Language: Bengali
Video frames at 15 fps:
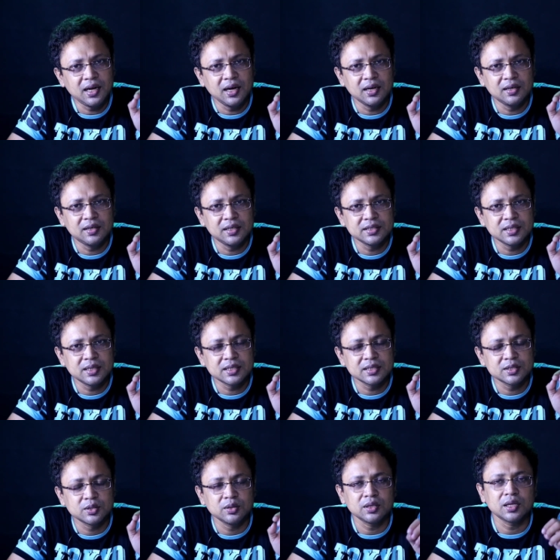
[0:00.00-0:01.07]
নর্ড এন
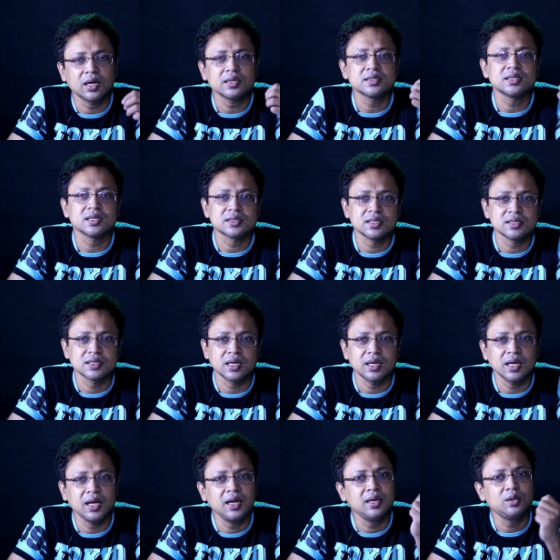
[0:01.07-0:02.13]
হান্ড্রেড যে এসেছিল
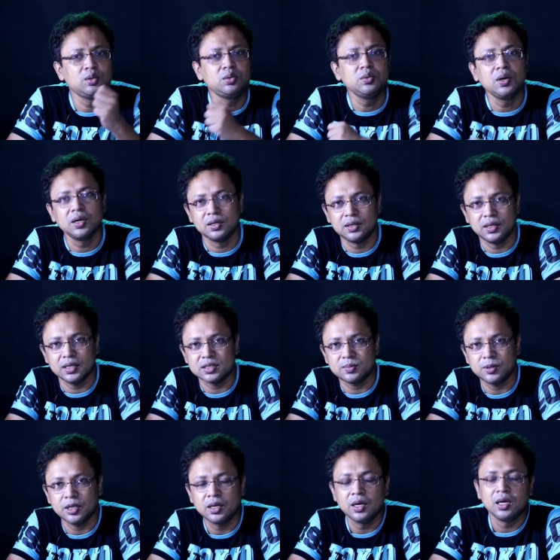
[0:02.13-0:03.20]
তার সাকসেসার এন
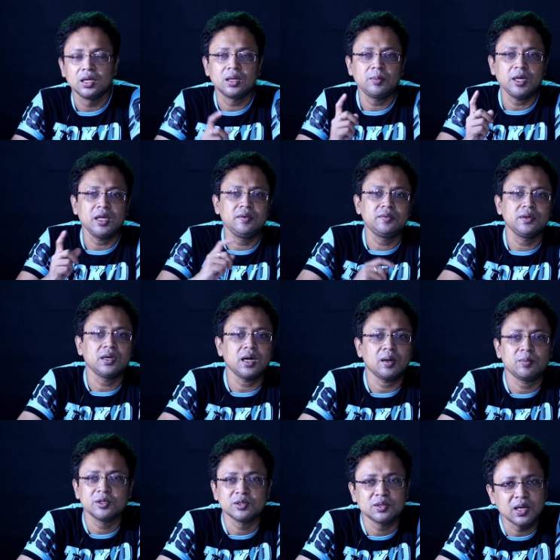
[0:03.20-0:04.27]
টু হান্ড্রেড আসবে
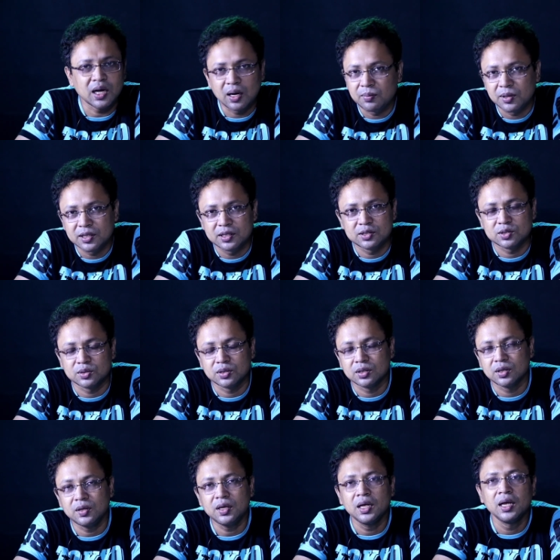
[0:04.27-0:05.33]
তবে এই ফোনটা আপাতত
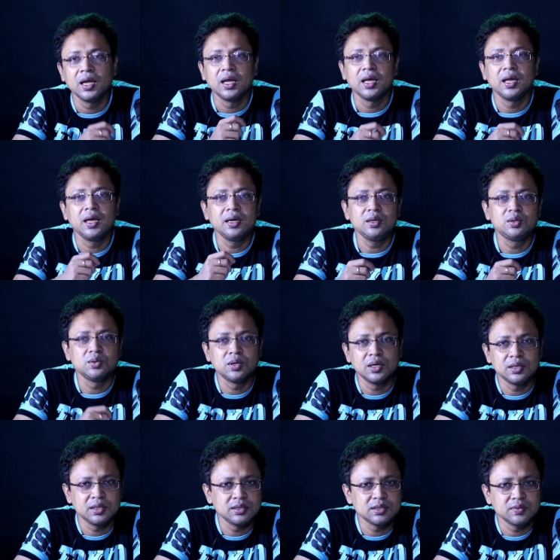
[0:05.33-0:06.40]
আমাদের জন্য নয়
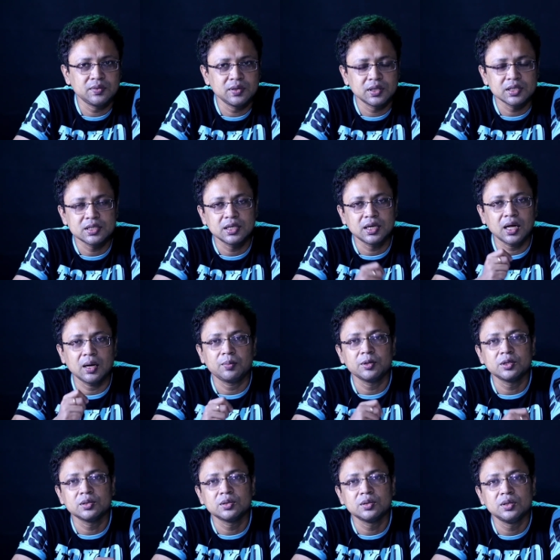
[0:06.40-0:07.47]
এন টু হান্ড্রেড যে
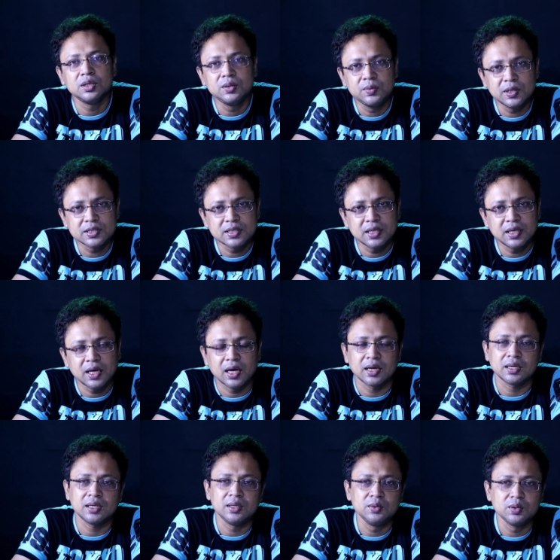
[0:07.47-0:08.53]
ফোনটা সেটা আপাতত
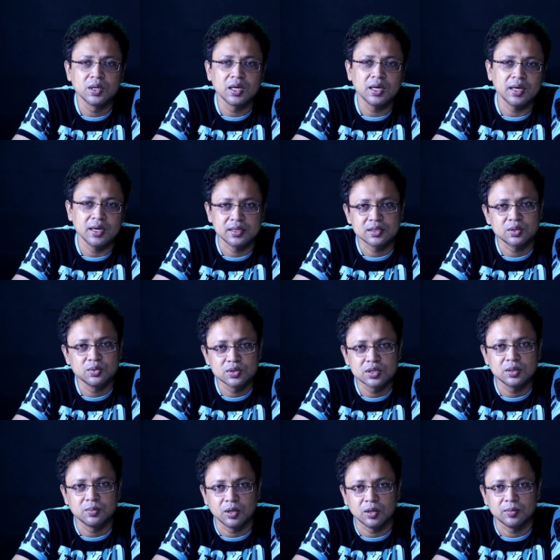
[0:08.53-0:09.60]
ইউএসএ আর
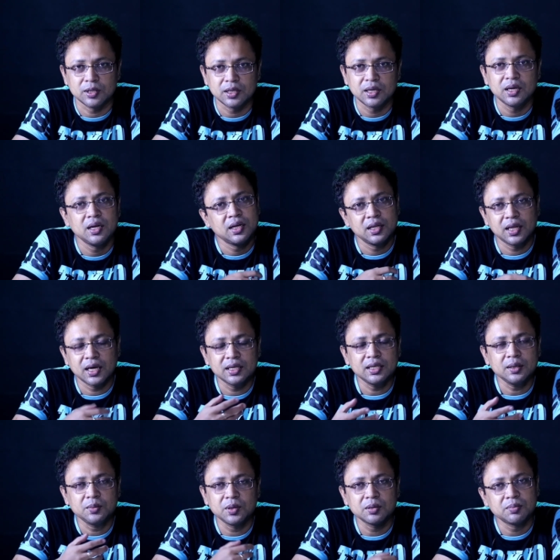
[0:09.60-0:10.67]
ইউকে এক্সক্লুসিভ হবে
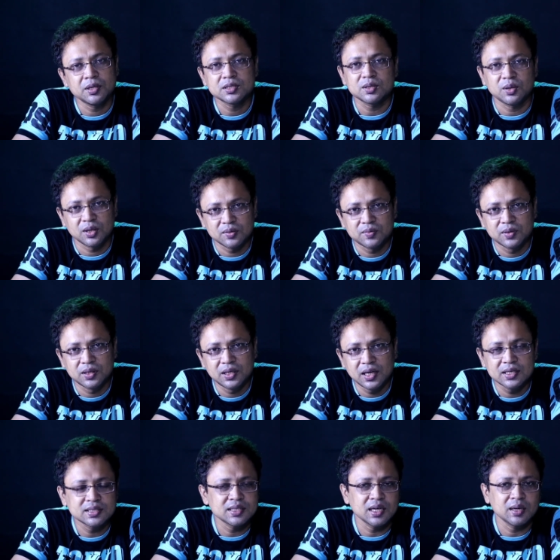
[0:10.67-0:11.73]
দেখা যাক ওয়ান
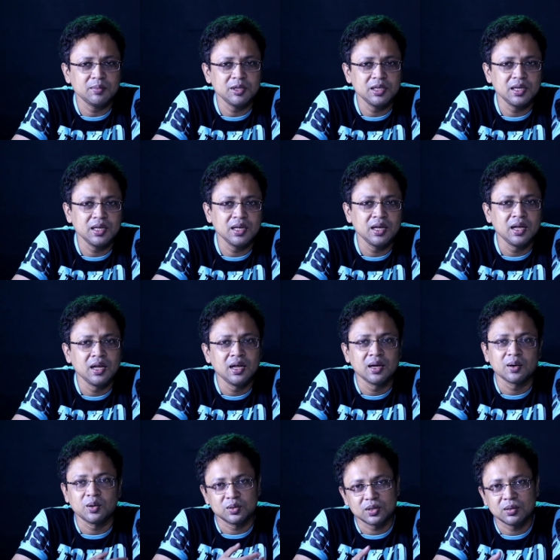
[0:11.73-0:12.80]
প্লাস অনেক ফোন নিয়ে আসছে
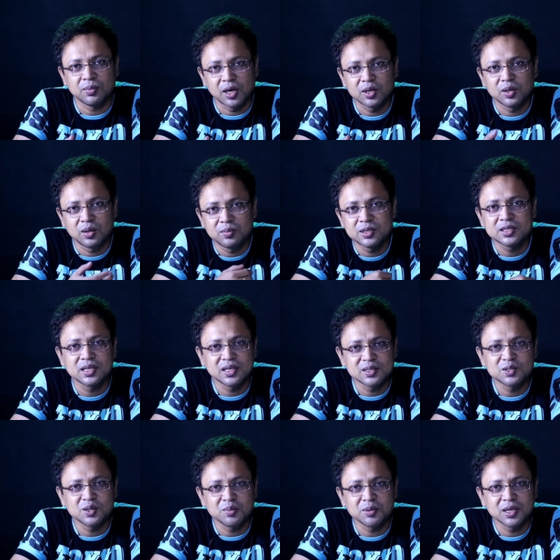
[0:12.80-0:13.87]
আগামী দিনে কতটা
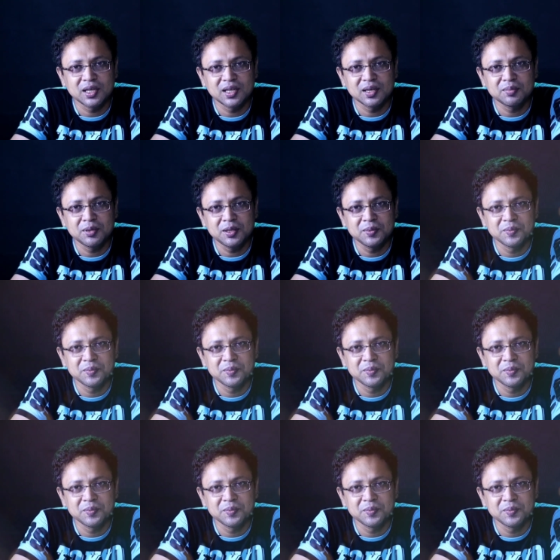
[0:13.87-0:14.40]
ভালো হবে সেটার